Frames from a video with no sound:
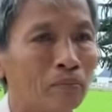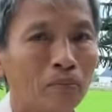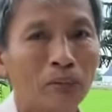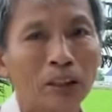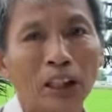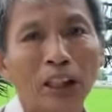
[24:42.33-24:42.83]

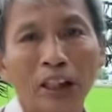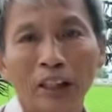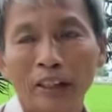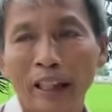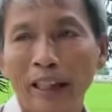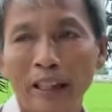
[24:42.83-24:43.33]
bây giờ
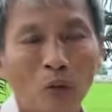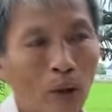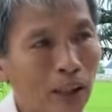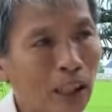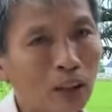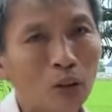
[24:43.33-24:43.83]
hiện nay quả
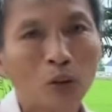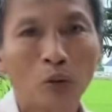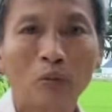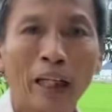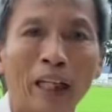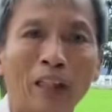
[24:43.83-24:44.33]
đất của
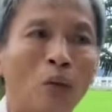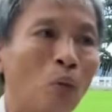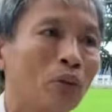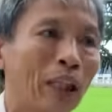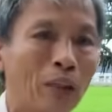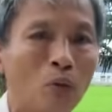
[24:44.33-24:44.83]
chúng ta nó
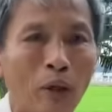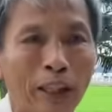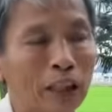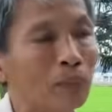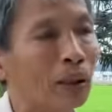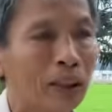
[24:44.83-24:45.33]
cũng vẫn quay
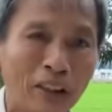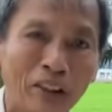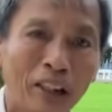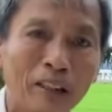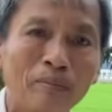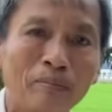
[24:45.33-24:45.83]
như bình thường